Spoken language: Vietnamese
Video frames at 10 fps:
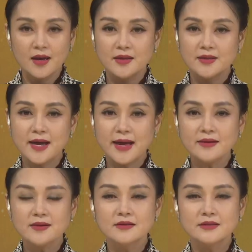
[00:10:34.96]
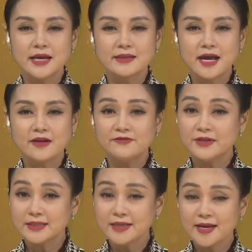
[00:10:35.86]
Dự án đường dành đai phía
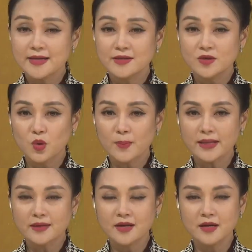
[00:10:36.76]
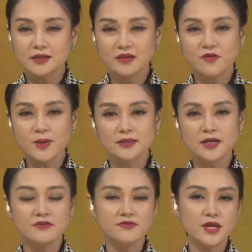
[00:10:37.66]
Tây được Ủy ban Nhân dân thành phố Cần
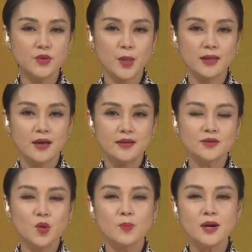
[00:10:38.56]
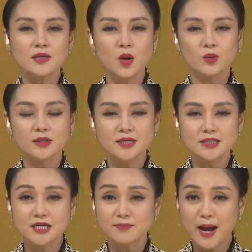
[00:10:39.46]
Thơ phê duyệt với tổng mức đầu tư
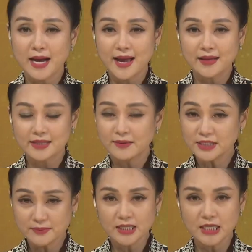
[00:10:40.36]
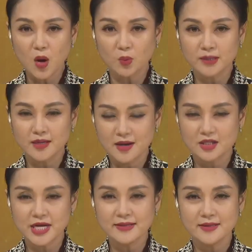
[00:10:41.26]
trên 3.800 tỷ đồng từ ngân
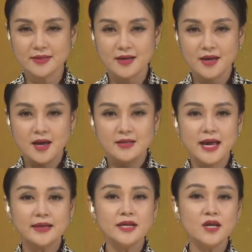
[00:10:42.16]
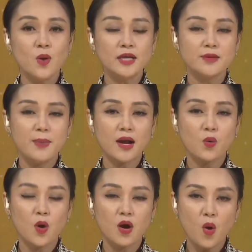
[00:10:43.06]
sách. Dự án đi qua địa bàn
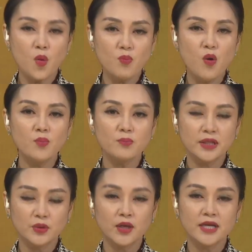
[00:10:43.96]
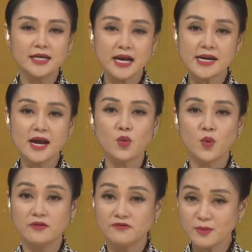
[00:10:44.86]
quận Ôn Môn, Bình Thủy, Cá Răng,
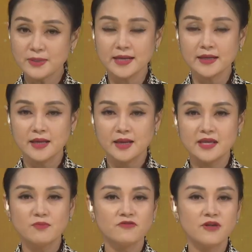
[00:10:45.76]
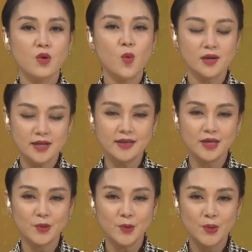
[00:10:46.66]
huyện Phong Điền và một phần quận Ninh Kiều.